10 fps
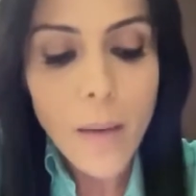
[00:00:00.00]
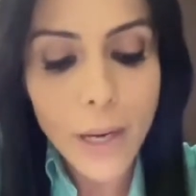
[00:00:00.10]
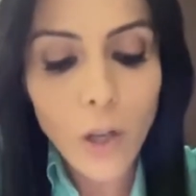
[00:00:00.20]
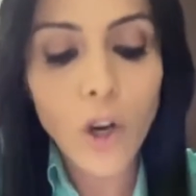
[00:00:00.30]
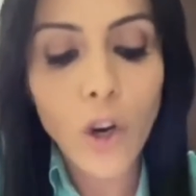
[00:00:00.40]

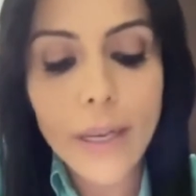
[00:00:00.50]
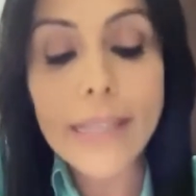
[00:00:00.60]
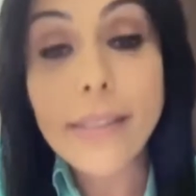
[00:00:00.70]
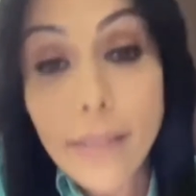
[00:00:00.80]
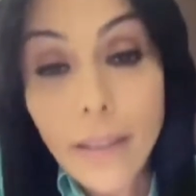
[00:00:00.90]
pero lo
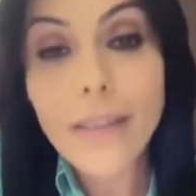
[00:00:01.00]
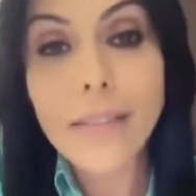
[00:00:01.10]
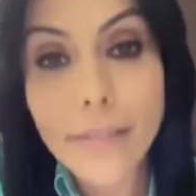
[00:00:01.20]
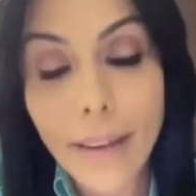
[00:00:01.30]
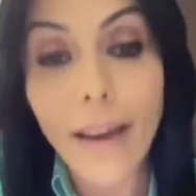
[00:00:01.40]
que sí
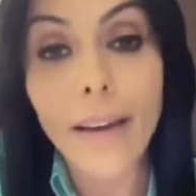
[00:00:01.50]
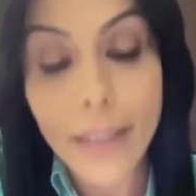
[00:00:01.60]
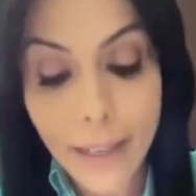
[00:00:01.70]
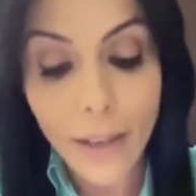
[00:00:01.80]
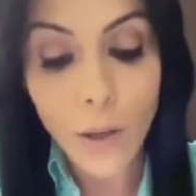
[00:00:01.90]
está
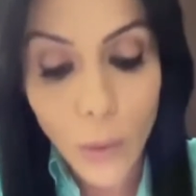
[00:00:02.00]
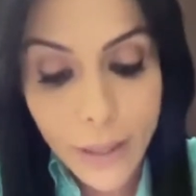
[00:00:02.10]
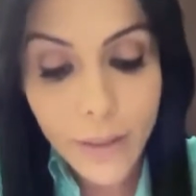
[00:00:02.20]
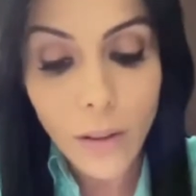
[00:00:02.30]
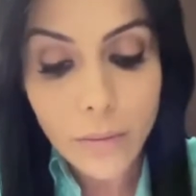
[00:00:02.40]
en el
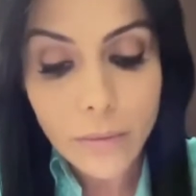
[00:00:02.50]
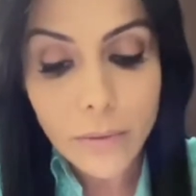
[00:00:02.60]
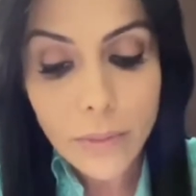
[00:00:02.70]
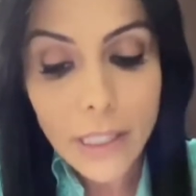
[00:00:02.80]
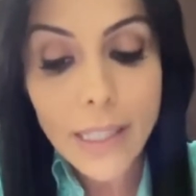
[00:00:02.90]
acuerdo
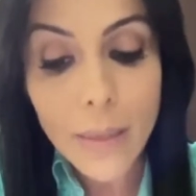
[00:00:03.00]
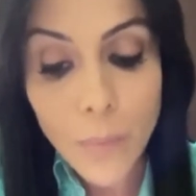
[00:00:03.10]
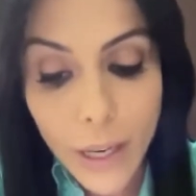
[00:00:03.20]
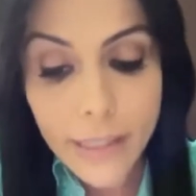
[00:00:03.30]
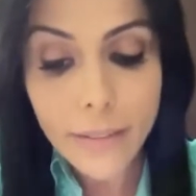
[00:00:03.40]
y
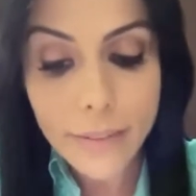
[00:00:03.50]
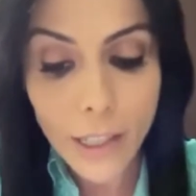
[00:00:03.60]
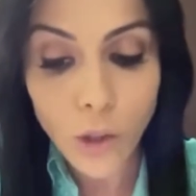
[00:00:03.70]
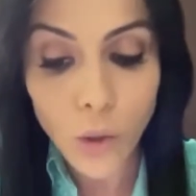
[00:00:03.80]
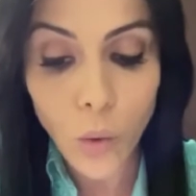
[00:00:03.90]

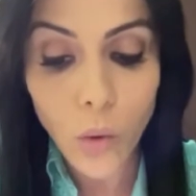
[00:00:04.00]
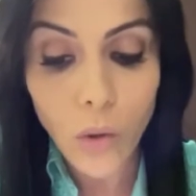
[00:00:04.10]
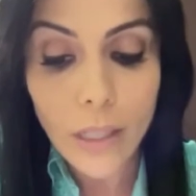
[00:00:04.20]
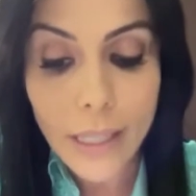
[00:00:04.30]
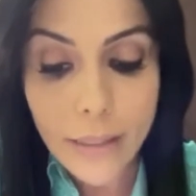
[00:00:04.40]
demuestra
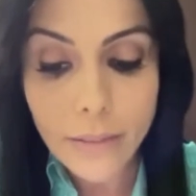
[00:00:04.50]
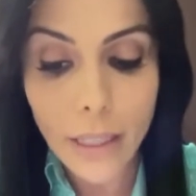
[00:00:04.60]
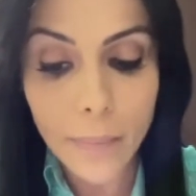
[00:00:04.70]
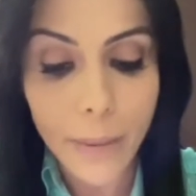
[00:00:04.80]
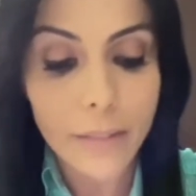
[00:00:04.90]
su
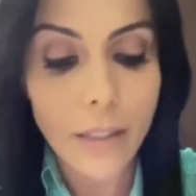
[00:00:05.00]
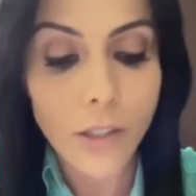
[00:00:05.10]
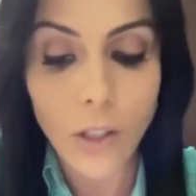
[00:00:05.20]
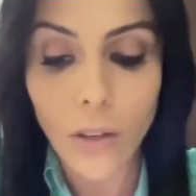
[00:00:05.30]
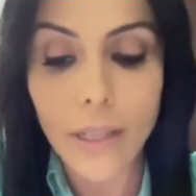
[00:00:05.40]

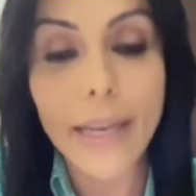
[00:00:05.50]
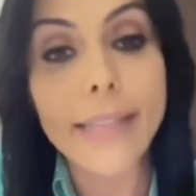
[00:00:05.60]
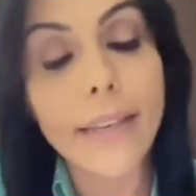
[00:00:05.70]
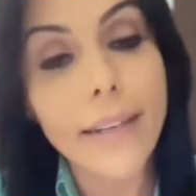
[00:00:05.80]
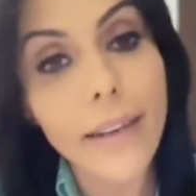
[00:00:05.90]
interpretación
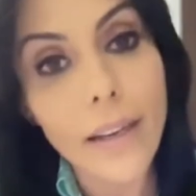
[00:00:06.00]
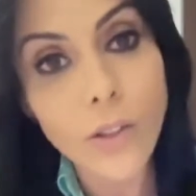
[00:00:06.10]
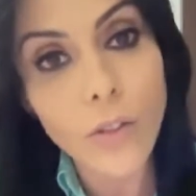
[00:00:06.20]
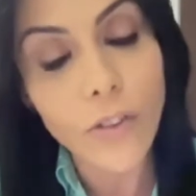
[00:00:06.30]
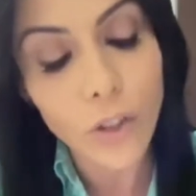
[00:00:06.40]
es el
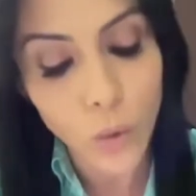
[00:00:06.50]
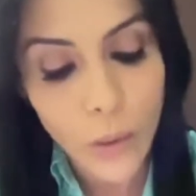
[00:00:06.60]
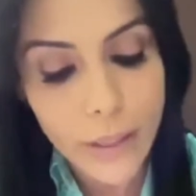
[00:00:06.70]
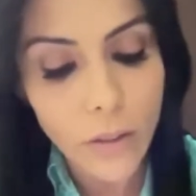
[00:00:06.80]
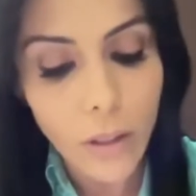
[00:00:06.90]
caso
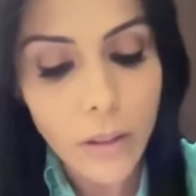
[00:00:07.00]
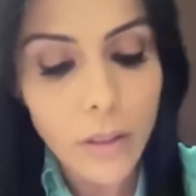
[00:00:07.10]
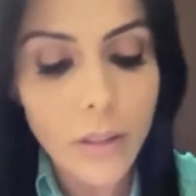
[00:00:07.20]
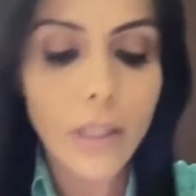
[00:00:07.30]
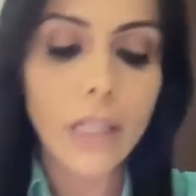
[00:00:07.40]
fortuito
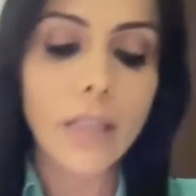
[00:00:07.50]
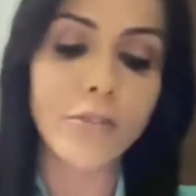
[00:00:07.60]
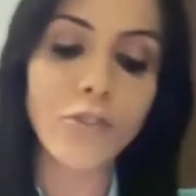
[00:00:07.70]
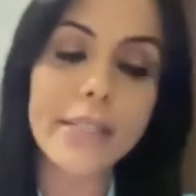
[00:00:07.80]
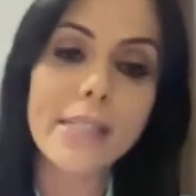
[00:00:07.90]
y
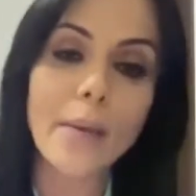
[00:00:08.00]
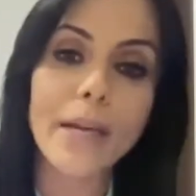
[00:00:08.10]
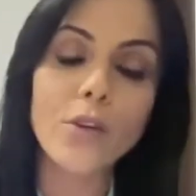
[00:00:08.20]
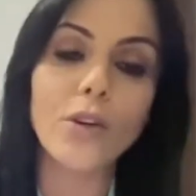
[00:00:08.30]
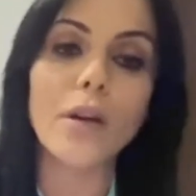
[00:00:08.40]
de fuerza
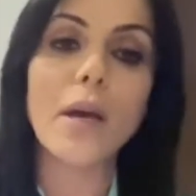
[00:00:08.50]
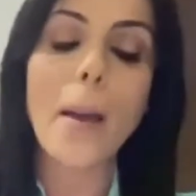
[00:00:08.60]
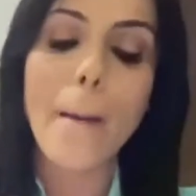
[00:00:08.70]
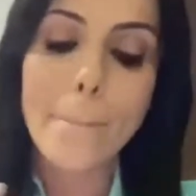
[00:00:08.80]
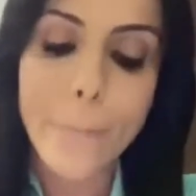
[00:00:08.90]
mayor
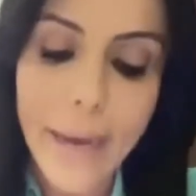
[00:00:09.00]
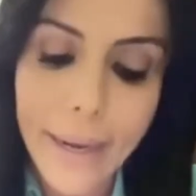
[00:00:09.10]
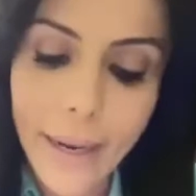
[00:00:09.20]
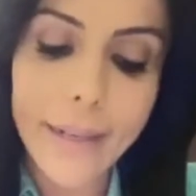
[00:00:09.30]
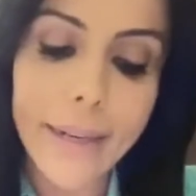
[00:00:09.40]

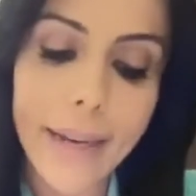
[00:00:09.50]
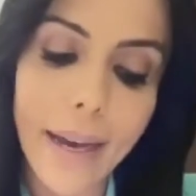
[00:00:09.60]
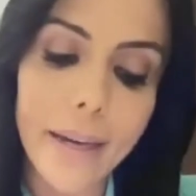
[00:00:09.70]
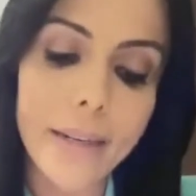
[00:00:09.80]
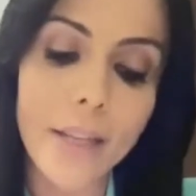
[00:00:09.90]
para
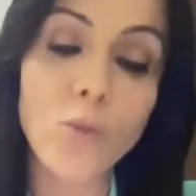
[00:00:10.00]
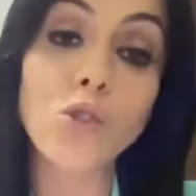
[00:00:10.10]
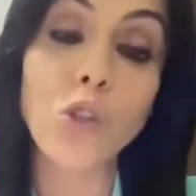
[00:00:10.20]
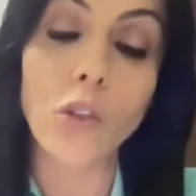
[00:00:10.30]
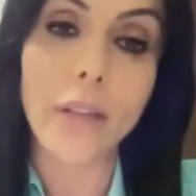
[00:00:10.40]
la
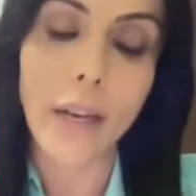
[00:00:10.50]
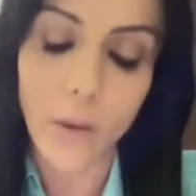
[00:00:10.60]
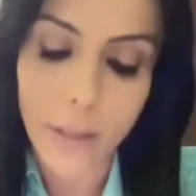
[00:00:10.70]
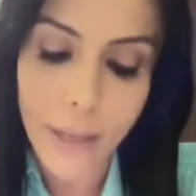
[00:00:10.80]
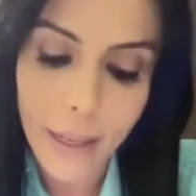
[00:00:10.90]
reducción de la
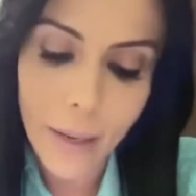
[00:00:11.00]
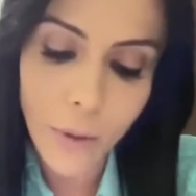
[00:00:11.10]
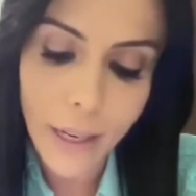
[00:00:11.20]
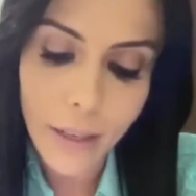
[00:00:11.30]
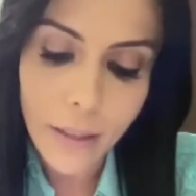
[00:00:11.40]
jornada
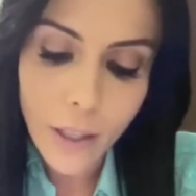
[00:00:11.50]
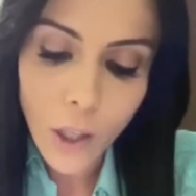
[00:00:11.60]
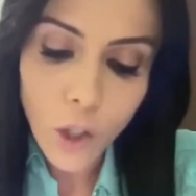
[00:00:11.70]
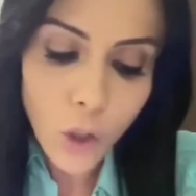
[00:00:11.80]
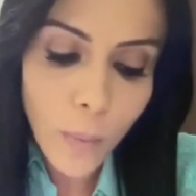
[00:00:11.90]
laboral
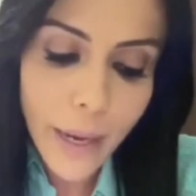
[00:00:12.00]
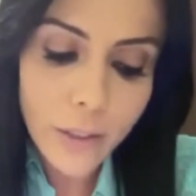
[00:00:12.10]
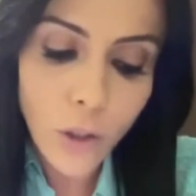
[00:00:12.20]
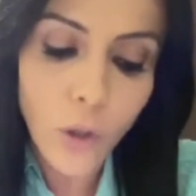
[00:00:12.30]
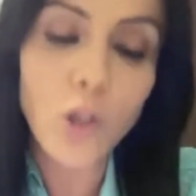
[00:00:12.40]

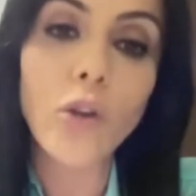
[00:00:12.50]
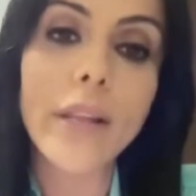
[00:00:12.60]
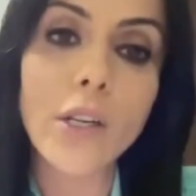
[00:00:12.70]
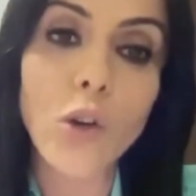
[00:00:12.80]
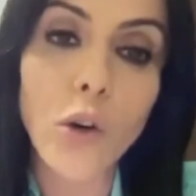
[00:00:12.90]
tomando lo
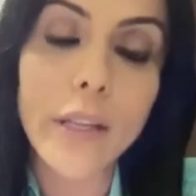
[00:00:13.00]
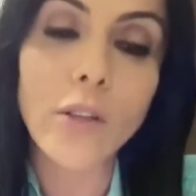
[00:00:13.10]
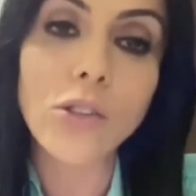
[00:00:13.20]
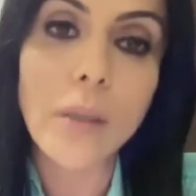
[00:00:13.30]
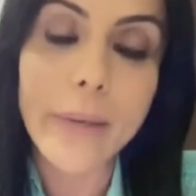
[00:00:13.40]
del
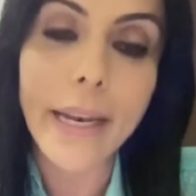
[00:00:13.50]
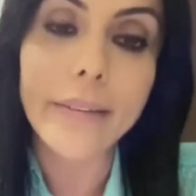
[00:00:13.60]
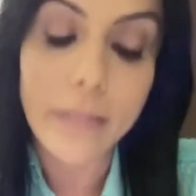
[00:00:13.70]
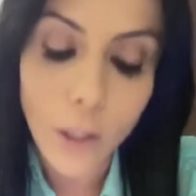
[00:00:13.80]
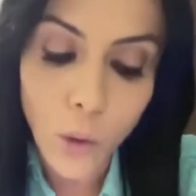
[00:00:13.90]
Código Civil,
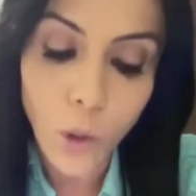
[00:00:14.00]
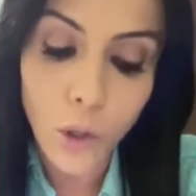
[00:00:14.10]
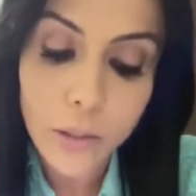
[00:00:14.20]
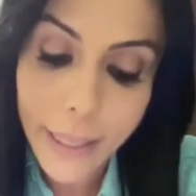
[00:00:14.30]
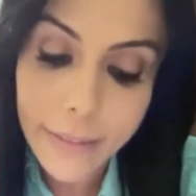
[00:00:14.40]

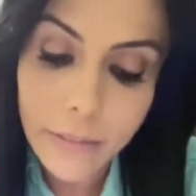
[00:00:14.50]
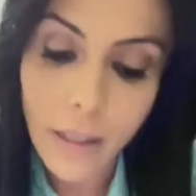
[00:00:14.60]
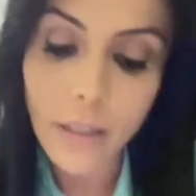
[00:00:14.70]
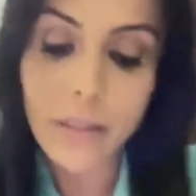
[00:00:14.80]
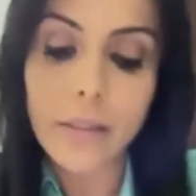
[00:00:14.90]
artículo
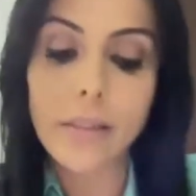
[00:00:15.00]
30.